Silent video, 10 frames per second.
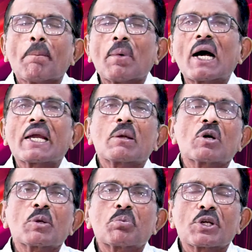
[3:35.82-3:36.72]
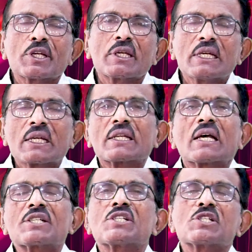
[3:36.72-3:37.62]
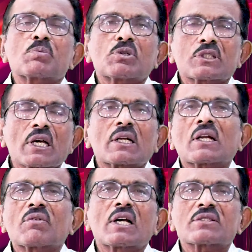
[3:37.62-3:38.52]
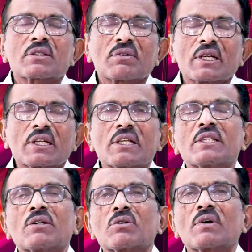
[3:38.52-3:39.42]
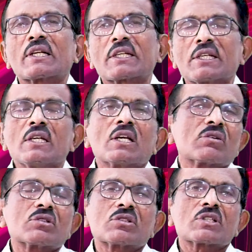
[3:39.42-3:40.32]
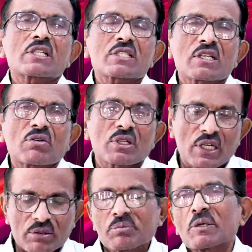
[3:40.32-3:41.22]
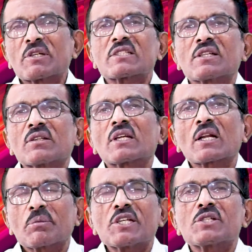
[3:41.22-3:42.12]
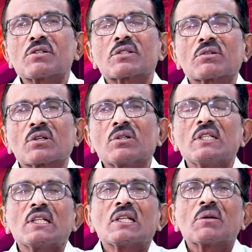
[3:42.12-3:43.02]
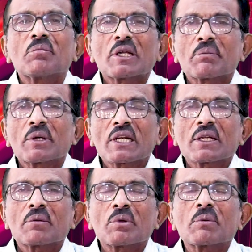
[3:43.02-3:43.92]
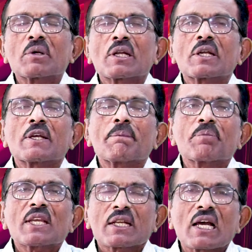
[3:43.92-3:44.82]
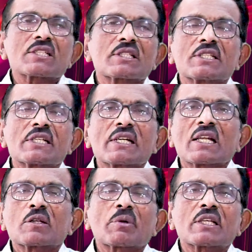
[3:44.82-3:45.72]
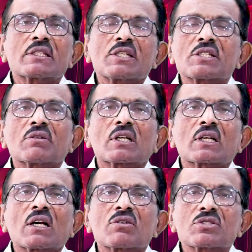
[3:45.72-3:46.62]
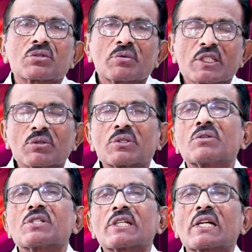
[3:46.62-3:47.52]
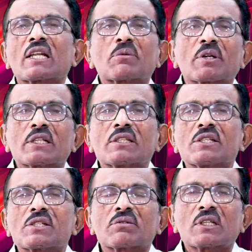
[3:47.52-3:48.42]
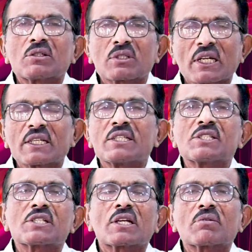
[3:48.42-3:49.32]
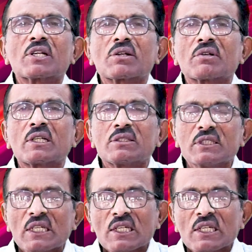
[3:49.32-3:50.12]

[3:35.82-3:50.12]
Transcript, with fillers: మాయమైపోయి నశించిపోతారన్న వాస్తవాన్ని దేవుడు వారికి గుర్తు చేస్తూ ఉన్నాడు ప్రేమ స్నేహితులారు మీ జీవితంలో మిమ్మల్ని మిమ్మల్ని నాశనం చేయడానికి ప్రయత్నించేవారు కావచ్చు మీతో యుద్ధం చేయడానికి ప్రయత్నించే వాళ్ళు కలహించేటువంటి వాళ్ళు